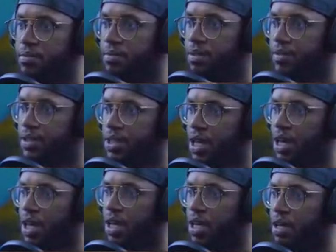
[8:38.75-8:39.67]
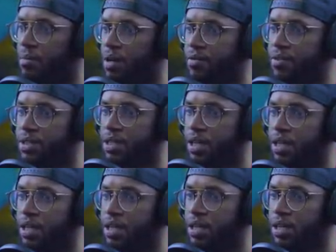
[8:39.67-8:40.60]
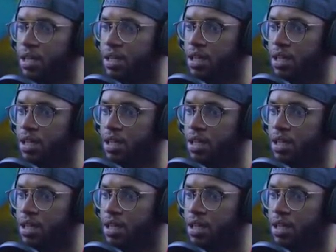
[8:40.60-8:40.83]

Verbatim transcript: ما فيش حاجة يعني ما في شيء